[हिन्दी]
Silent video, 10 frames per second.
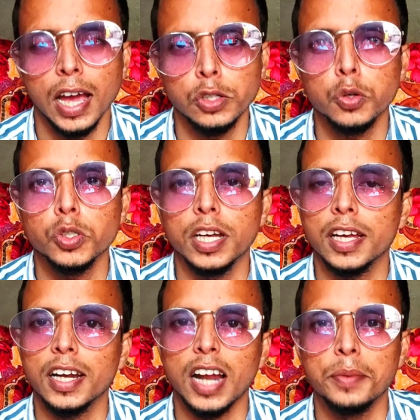ऐसी कुछ
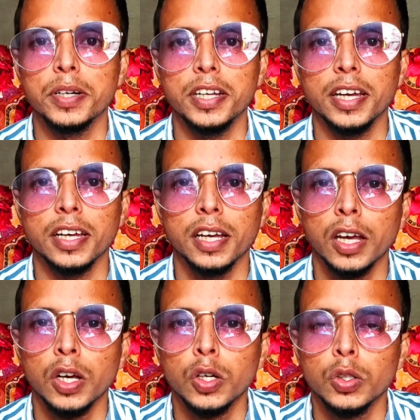करके नाम है ठीक है
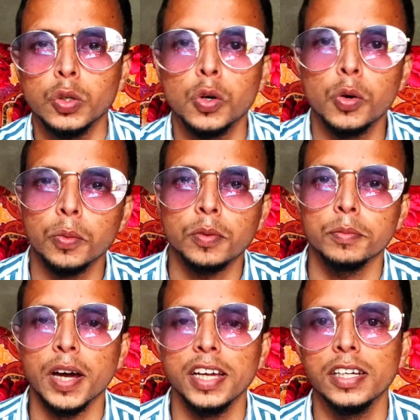तो
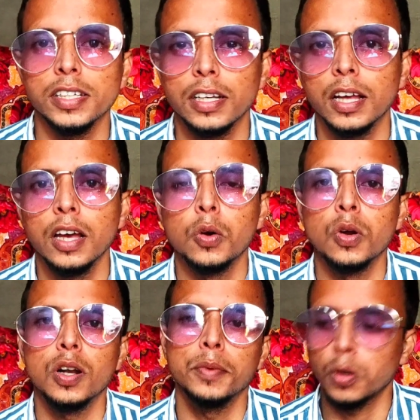भाई
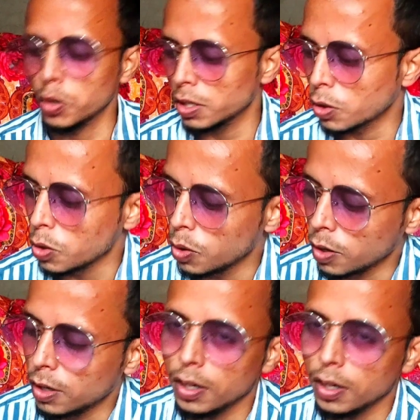उन्होंने मेरे को ये देखो